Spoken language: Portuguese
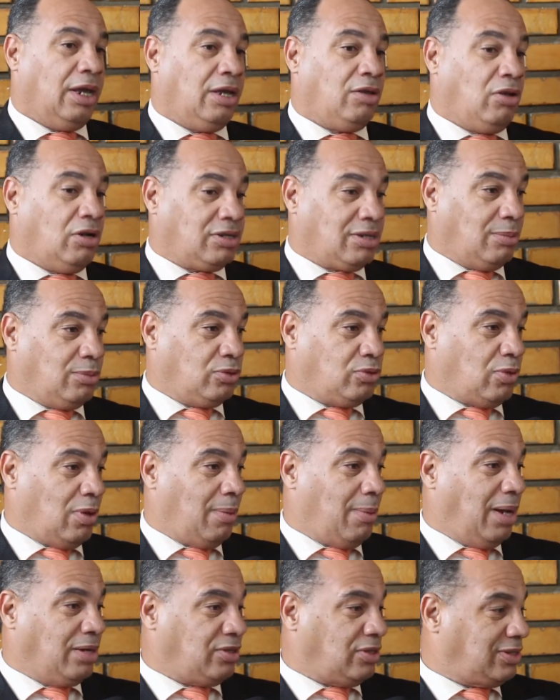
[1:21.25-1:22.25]
e nós temos um
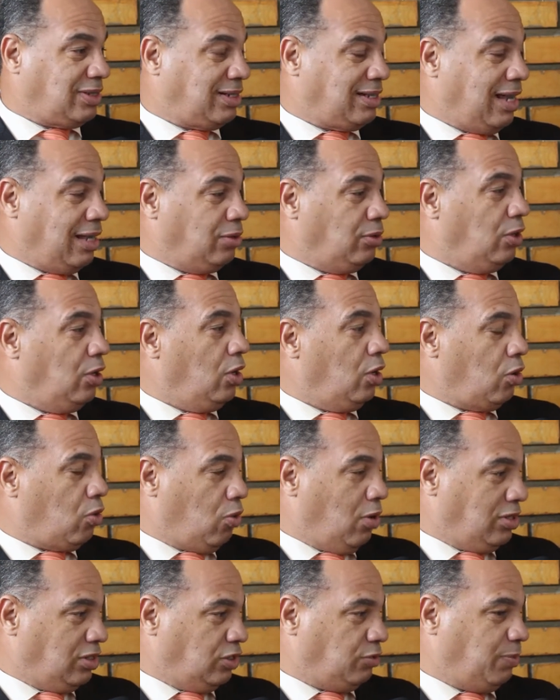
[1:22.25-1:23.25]
abaixo assinado
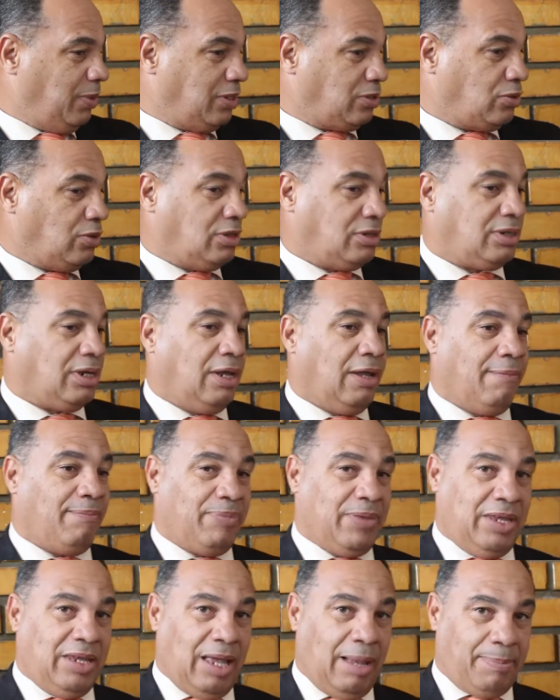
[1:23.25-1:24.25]
com essas pessoas
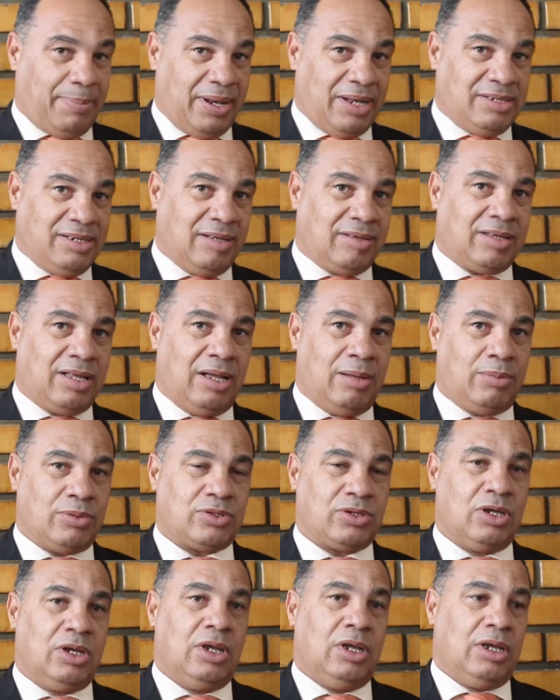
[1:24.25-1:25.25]
e
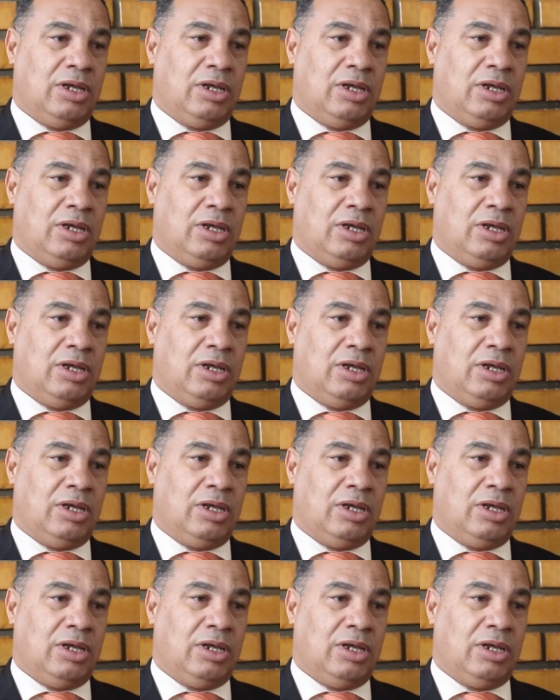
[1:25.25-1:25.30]
apresentamos.